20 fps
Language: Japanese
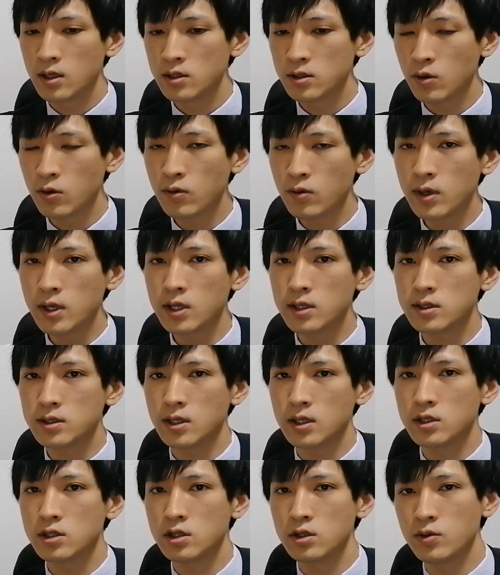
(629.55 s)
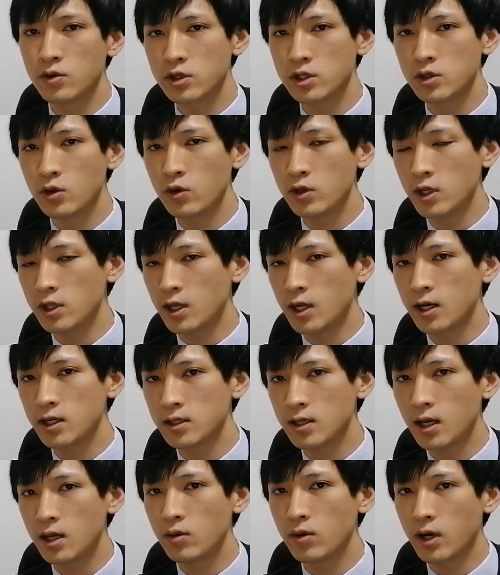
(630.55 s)
そこはですね、注目しておいていただ
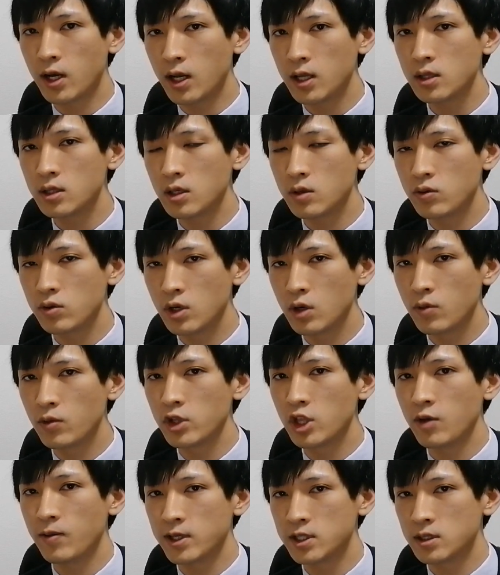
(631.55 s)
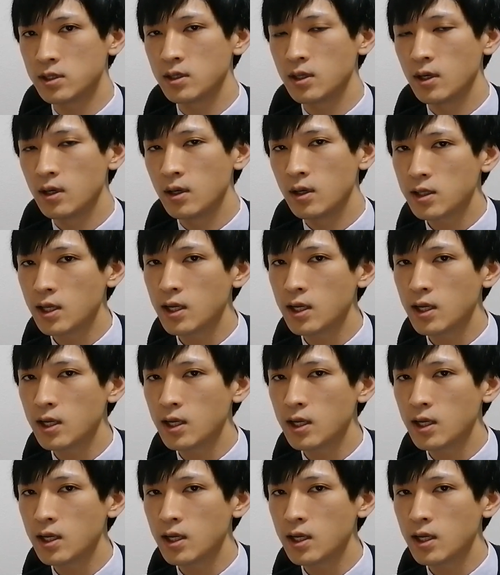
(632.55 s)
きたいのかなっていうふうに思ってます。